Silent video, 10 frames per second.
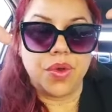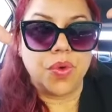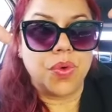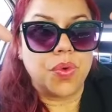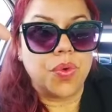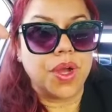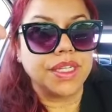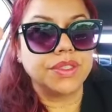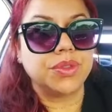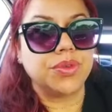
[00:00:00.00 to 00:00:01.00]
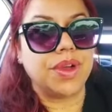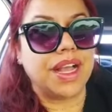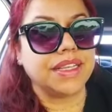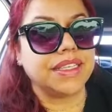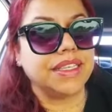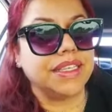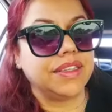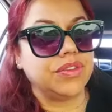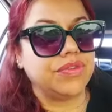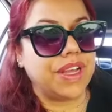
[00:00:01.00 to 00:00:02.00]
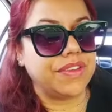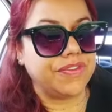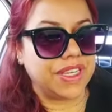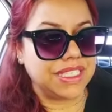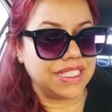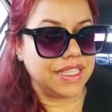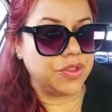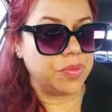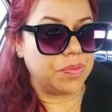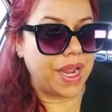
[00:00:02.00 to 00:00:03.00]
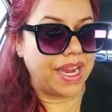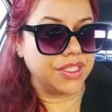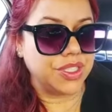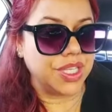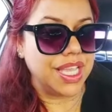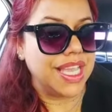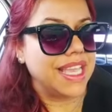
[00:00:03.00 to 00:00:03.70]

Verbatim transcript: o quanto aquilo vai fazendo parte